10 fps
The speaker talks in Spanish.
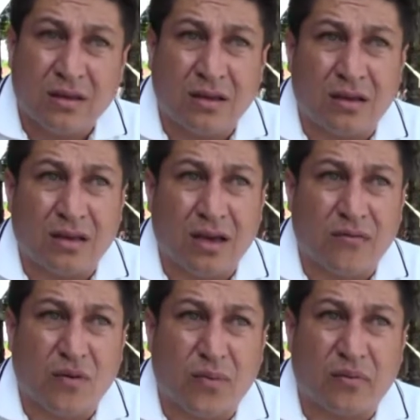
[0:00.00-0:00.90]
y
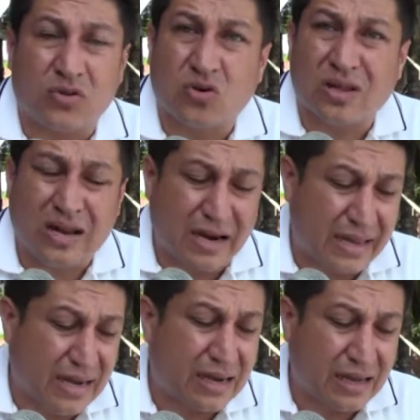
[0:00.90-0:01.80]
él fue profesor de la
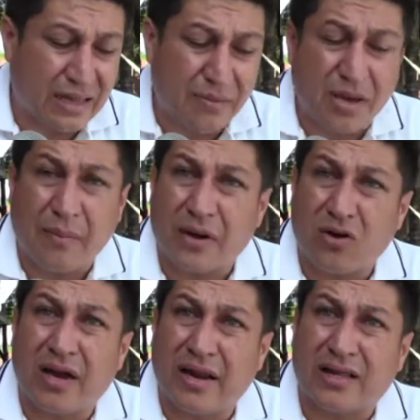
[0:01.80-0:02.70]
Real Academia
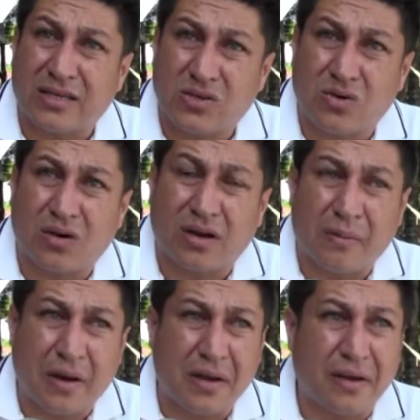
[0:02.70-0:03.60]
Española de Natación en
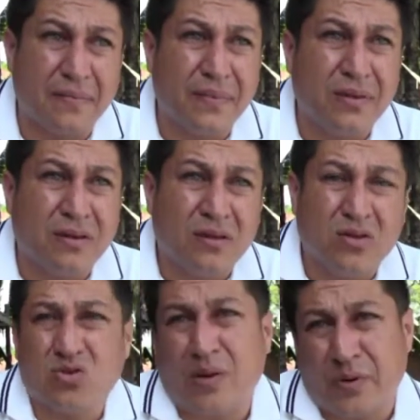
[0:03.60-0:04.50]
España.
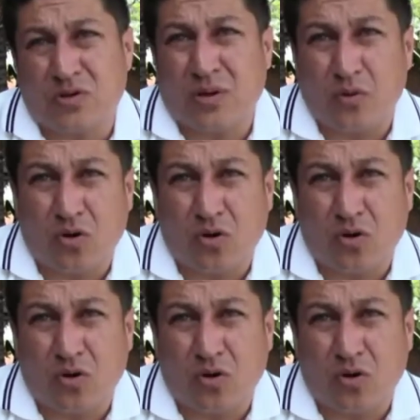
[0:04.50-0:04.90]
Entonces es una persona muy